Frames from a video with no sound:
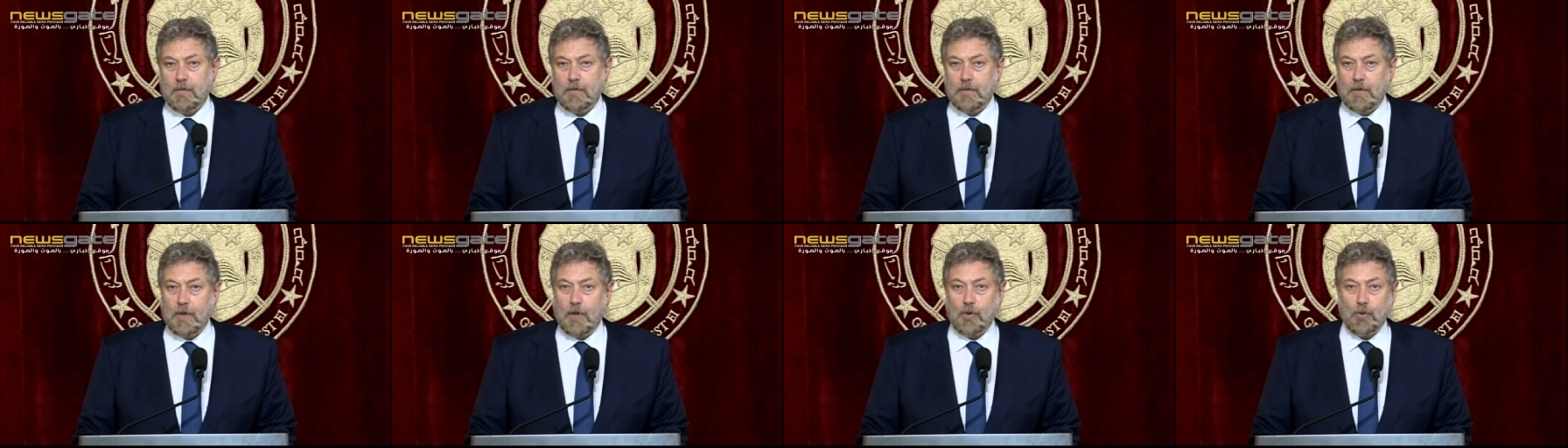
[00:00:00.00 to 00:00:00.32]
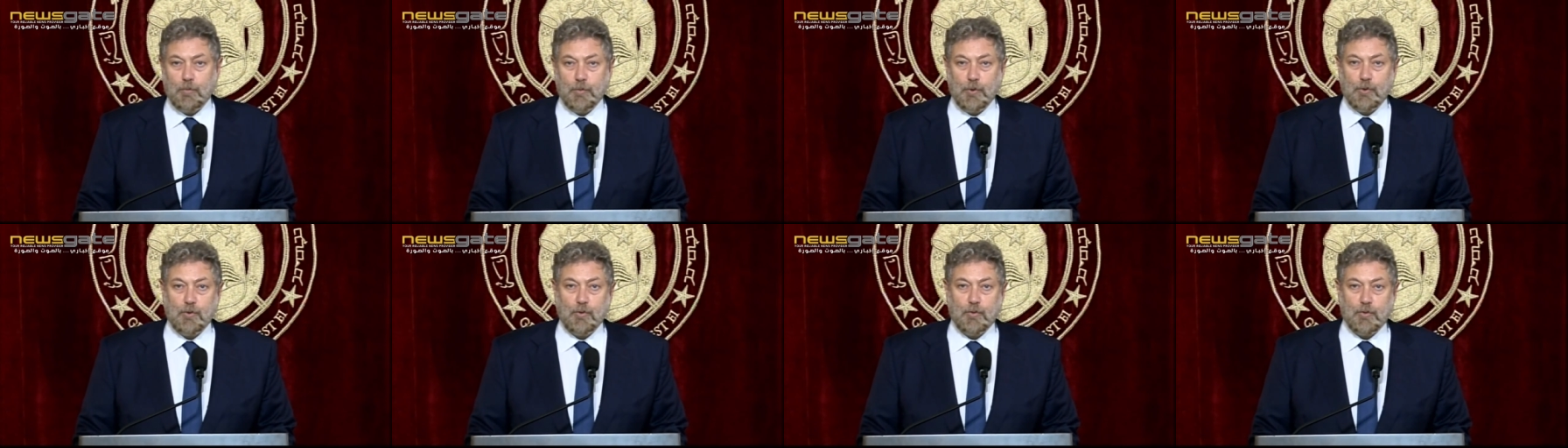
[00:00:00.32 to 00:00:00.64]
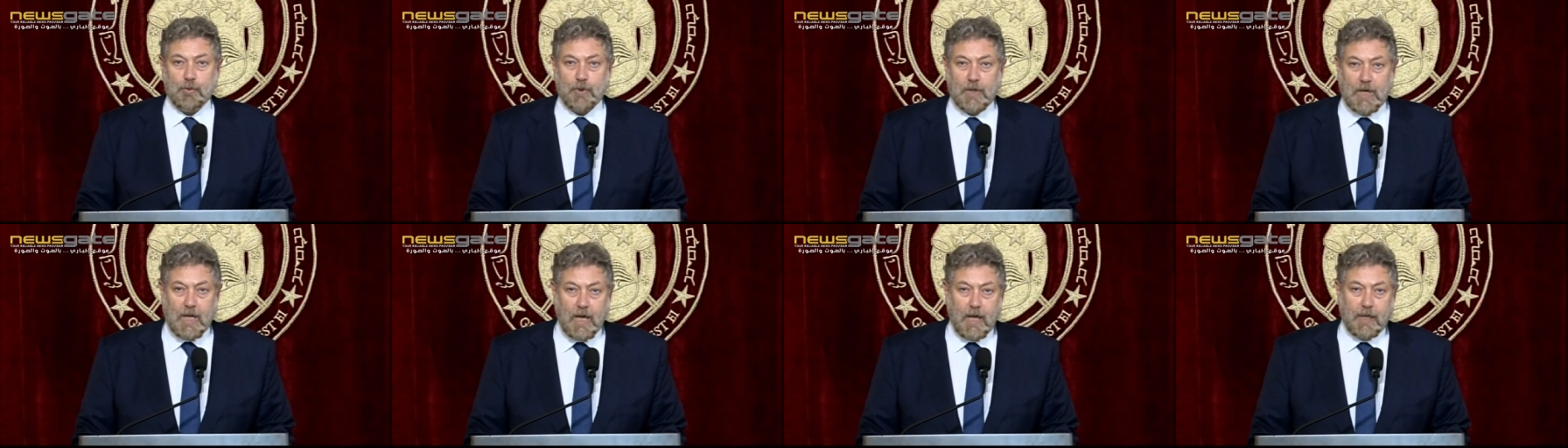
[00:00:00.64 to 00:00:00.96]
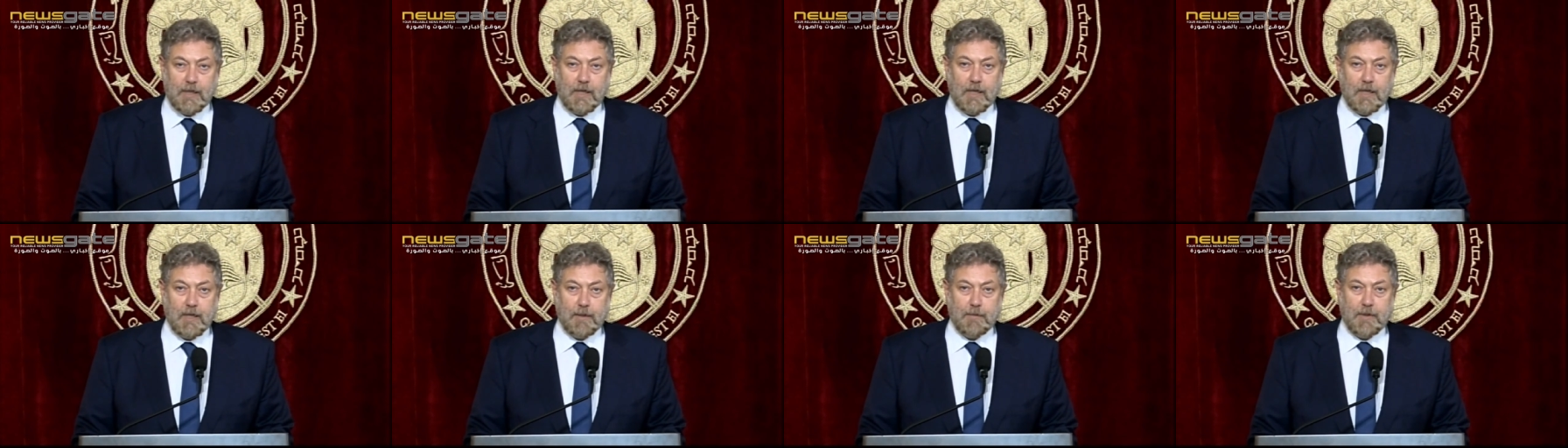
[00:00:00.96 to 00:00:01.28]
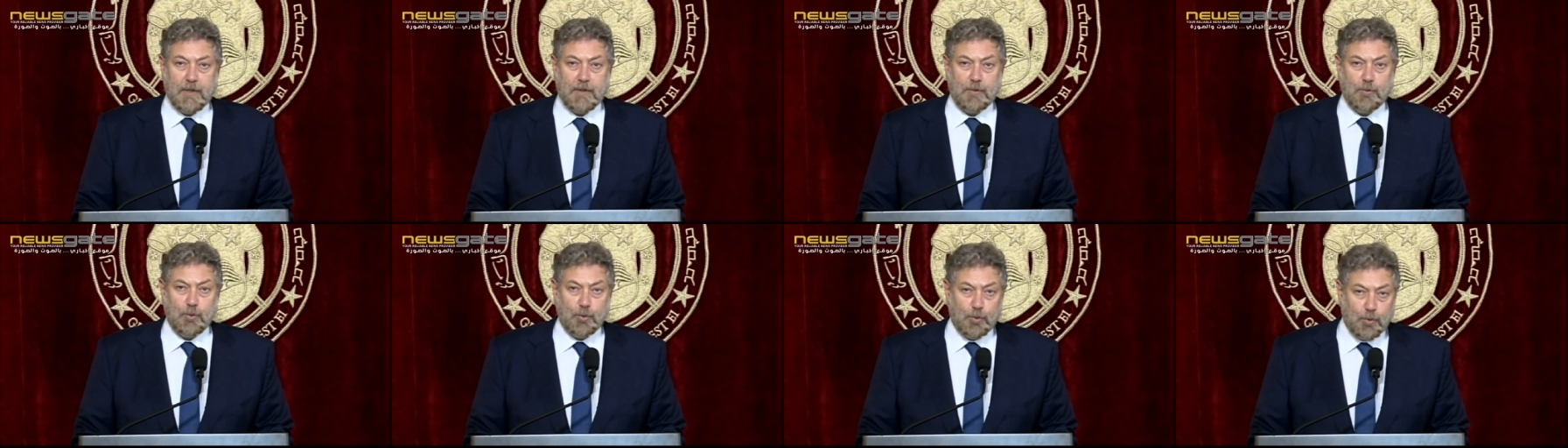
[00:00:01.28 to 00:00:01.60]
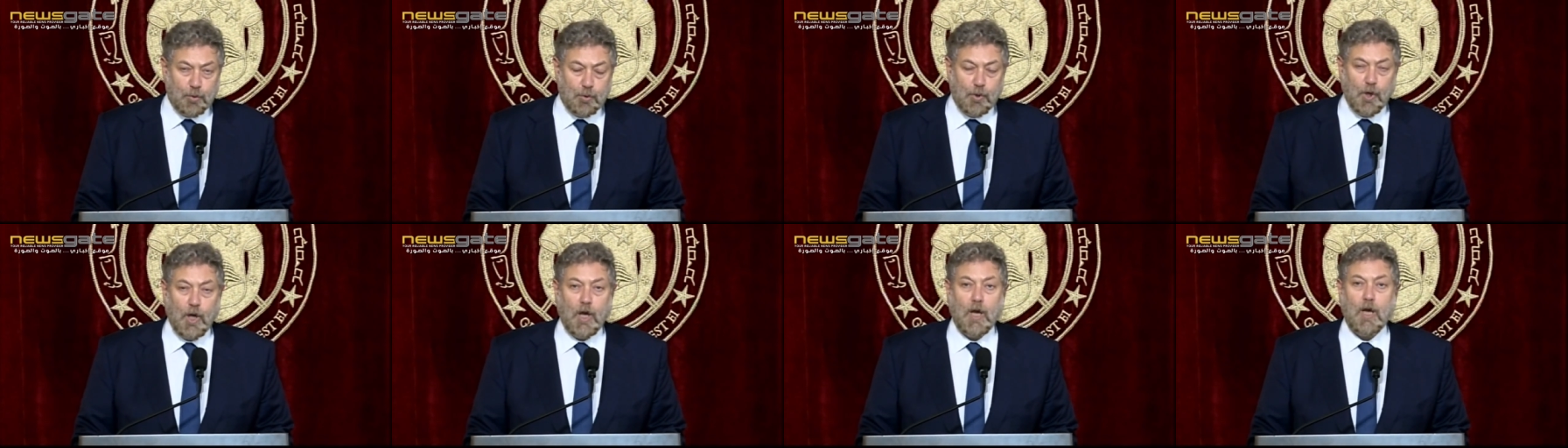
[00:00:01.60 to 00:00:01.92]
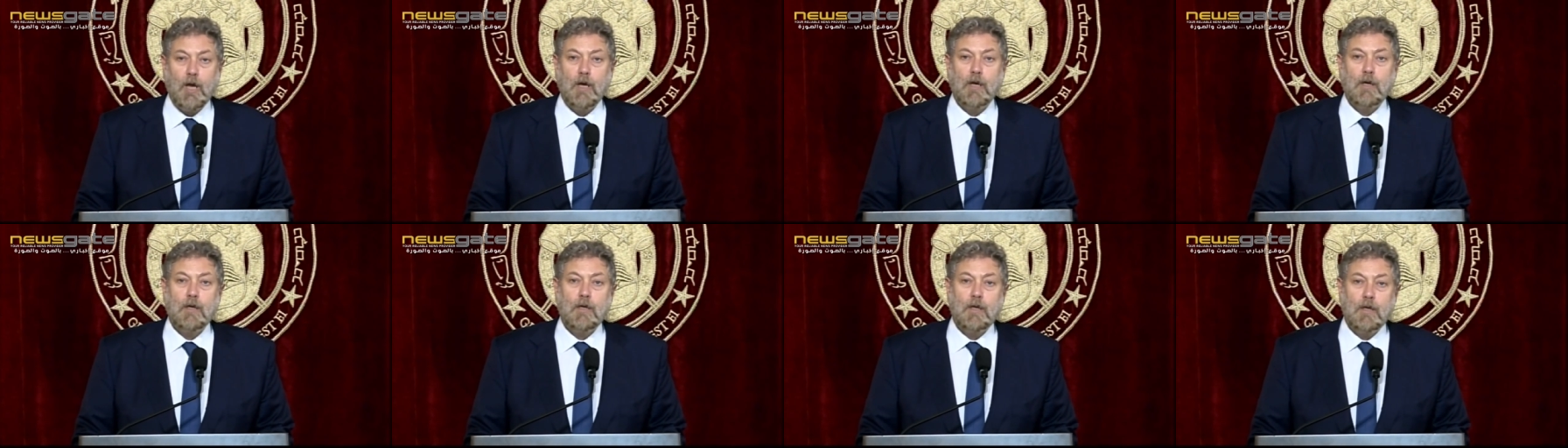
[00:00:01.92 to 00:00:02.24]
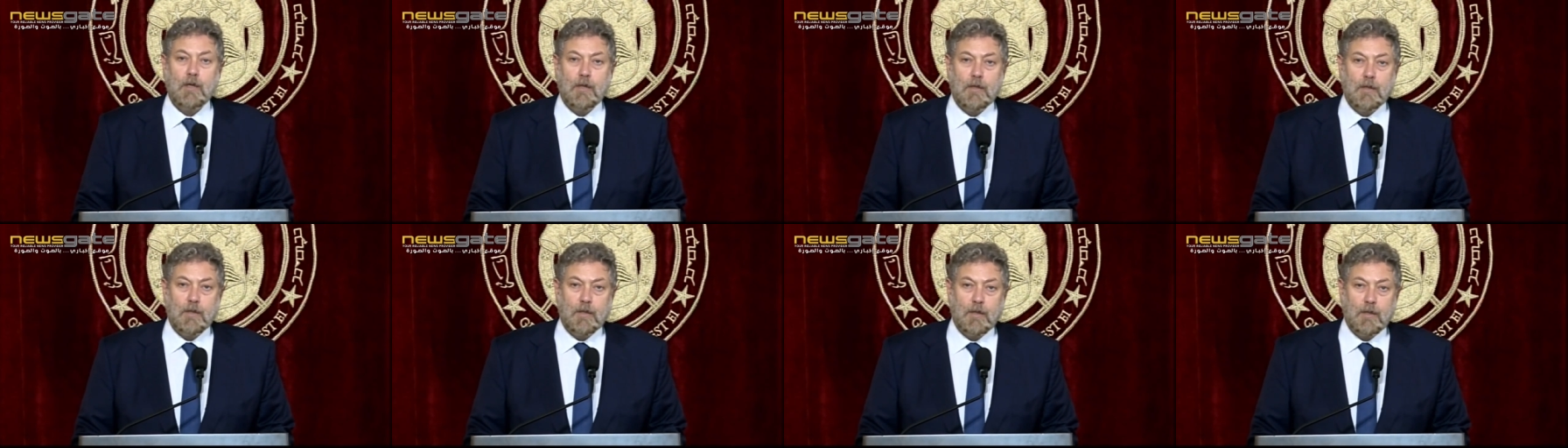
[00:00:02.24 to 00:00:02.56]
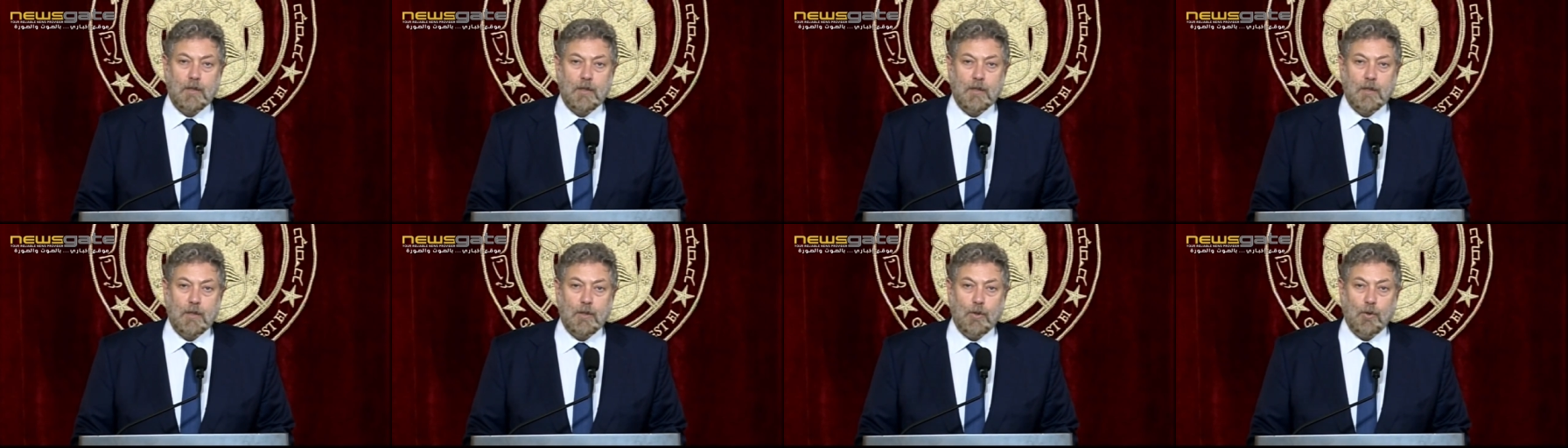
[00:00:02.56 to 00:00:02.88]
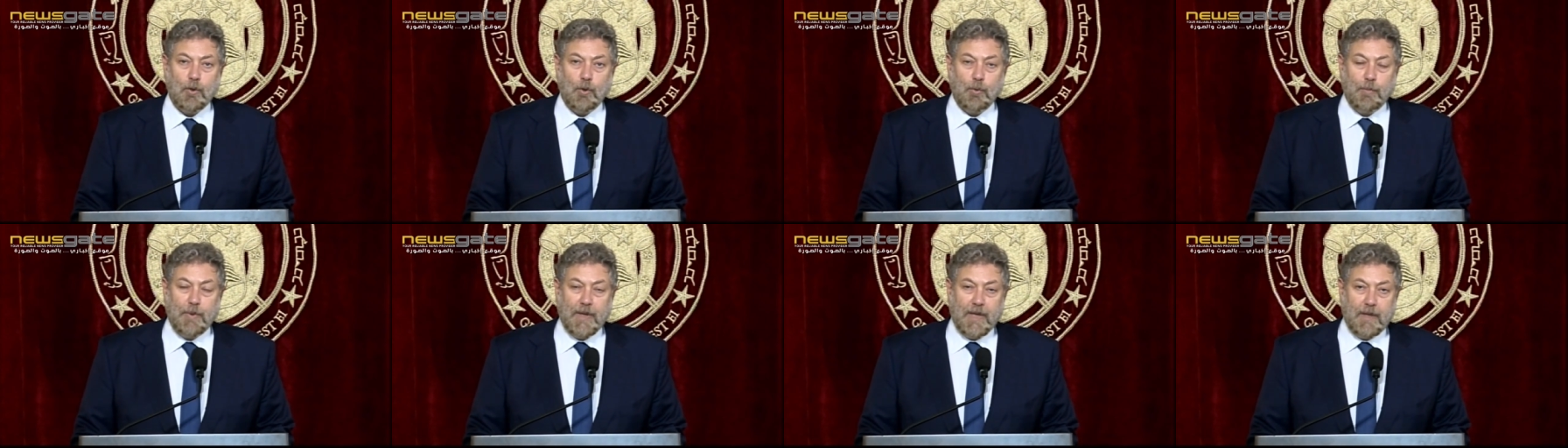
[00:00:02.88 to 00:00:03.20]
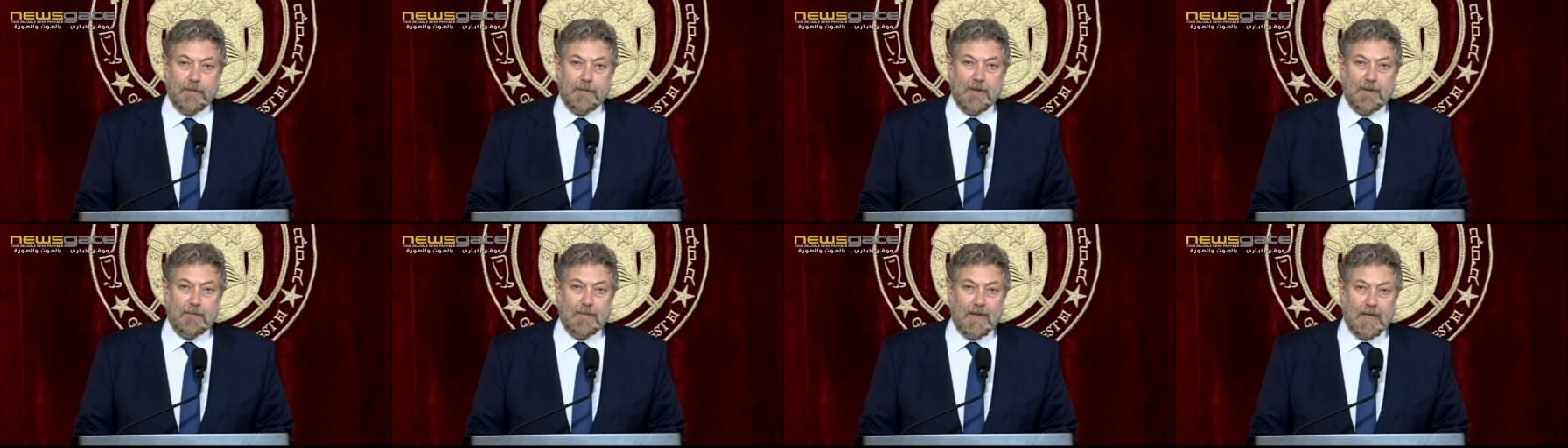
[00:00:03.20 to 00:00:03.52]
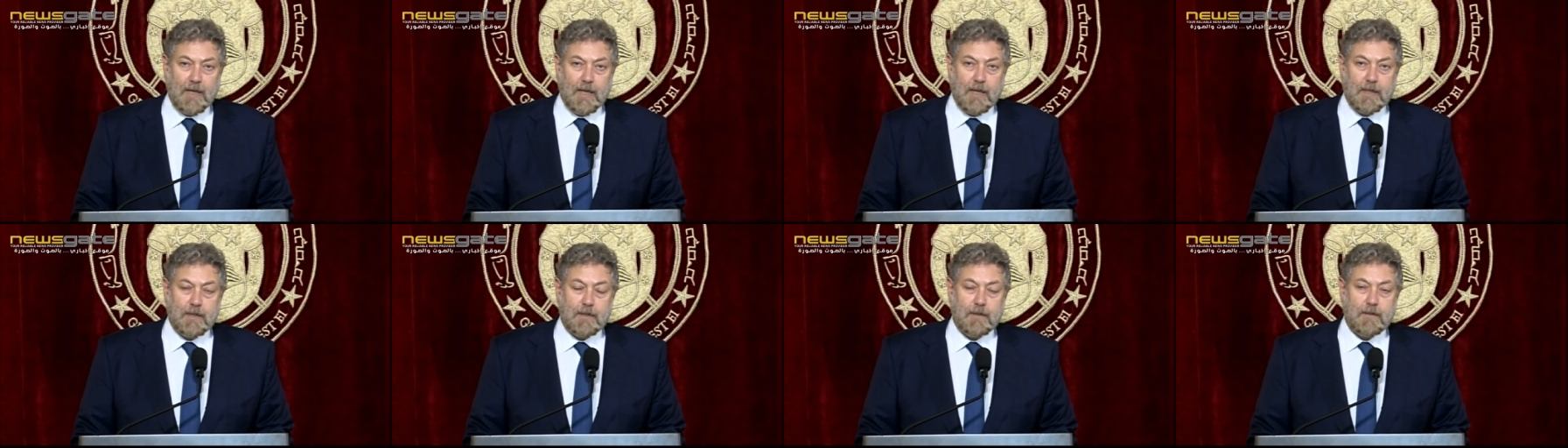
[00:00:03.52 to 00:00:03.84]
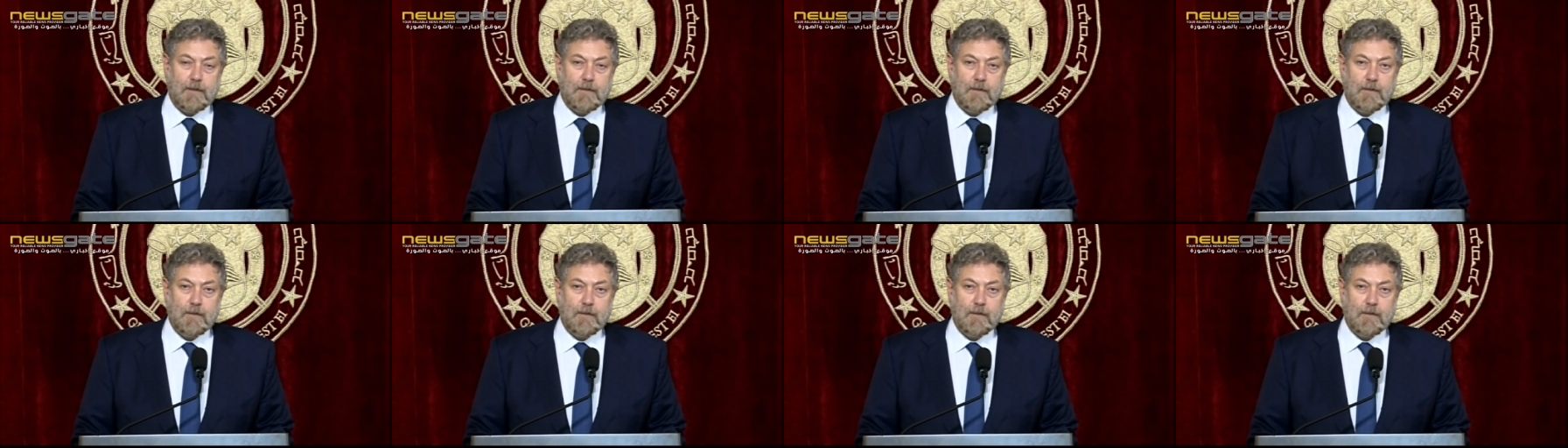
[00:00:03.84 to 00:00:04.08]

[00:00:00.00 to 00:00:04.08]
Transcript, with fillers: لأنه بيكون راح يلي بده يروح وبقي بالبلد